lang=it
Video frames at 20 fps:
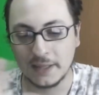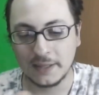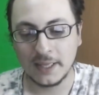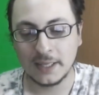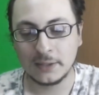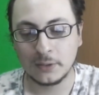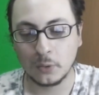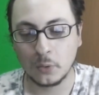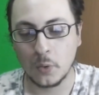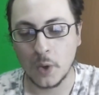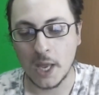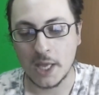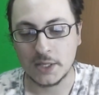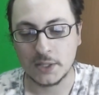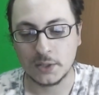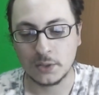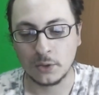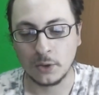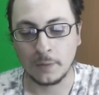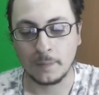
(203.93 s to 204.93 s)
Detto
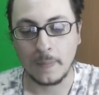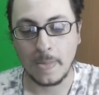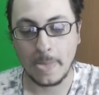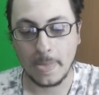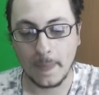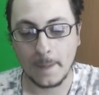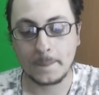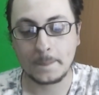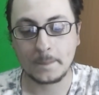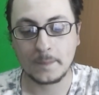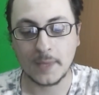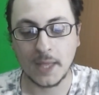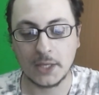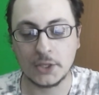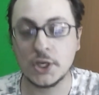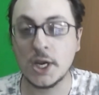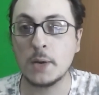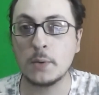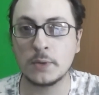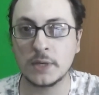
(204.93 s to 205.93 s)
questo,
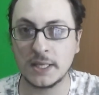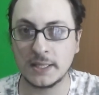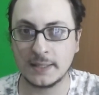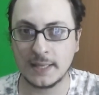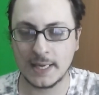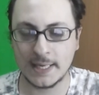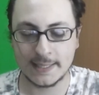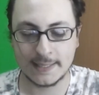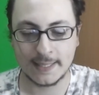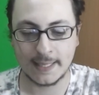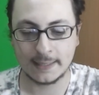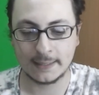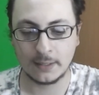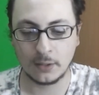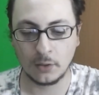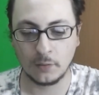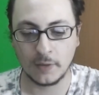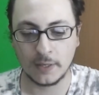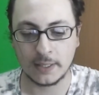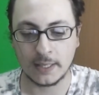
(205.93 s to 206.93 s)
c'è
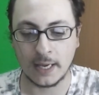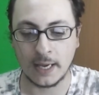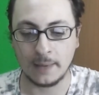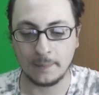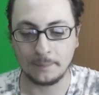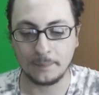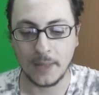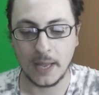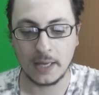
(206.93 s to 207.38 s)
un'interessante novità,